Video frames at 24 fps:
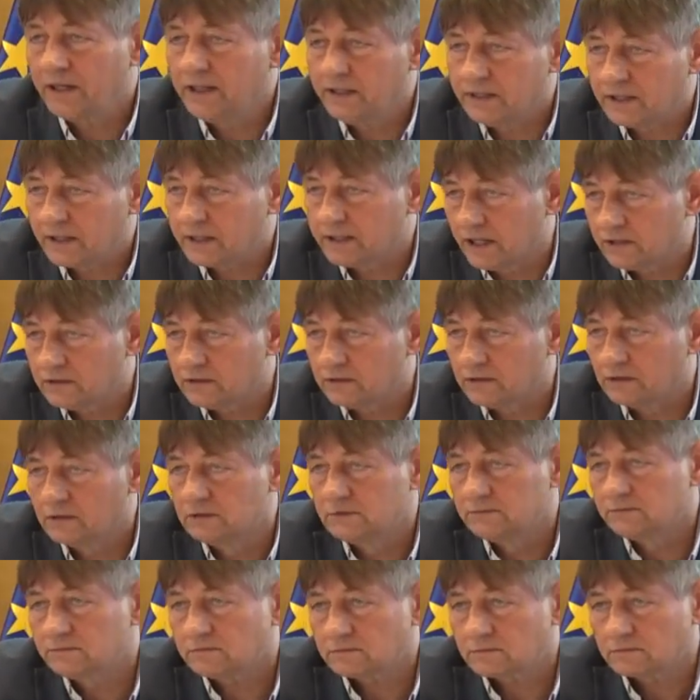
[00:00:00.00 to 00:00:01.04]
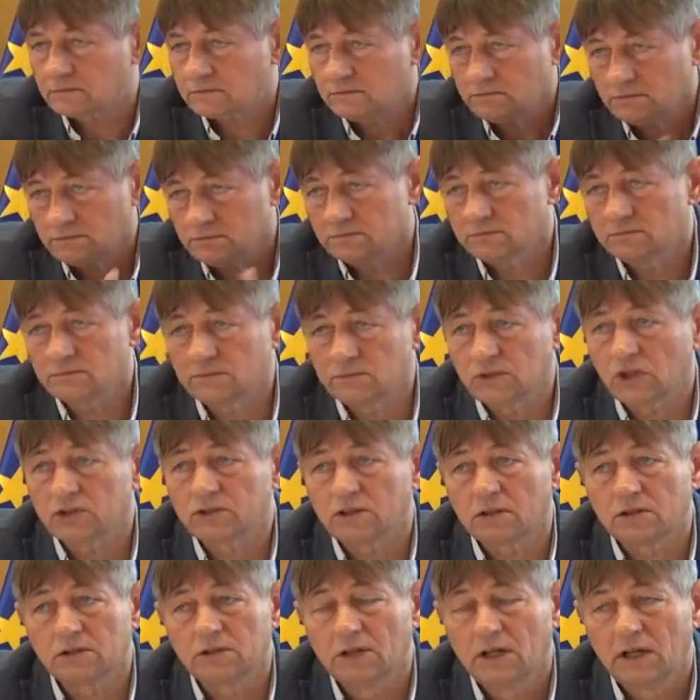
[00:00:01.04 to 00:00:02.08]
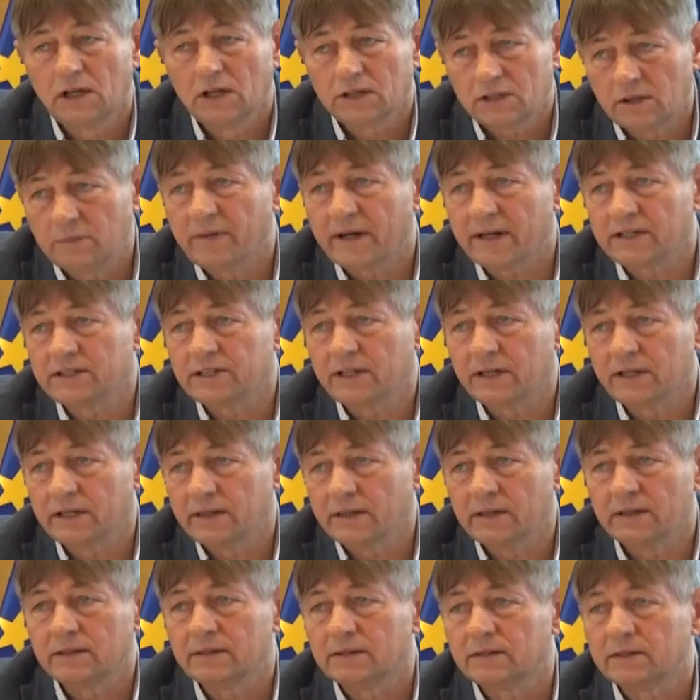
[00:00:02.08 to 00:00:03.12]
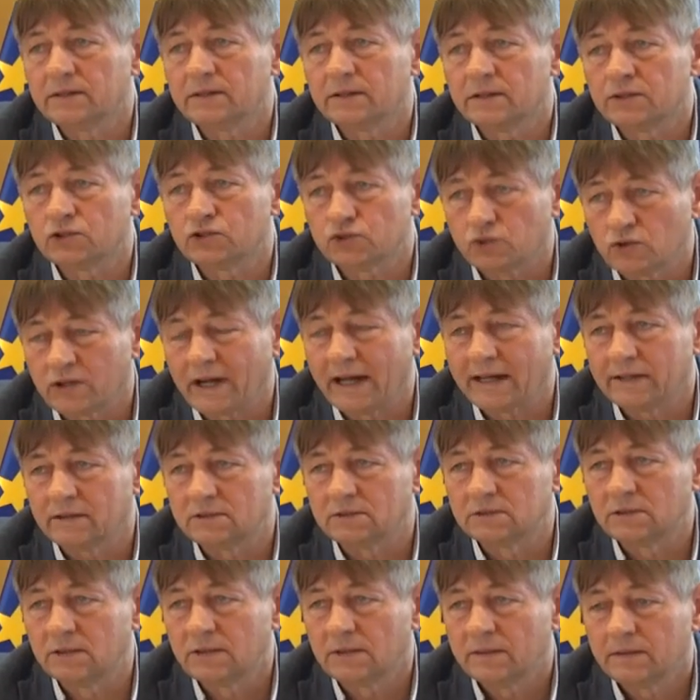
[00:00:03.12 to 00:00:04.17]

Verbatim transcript: internetu, no to tym bardziej szukają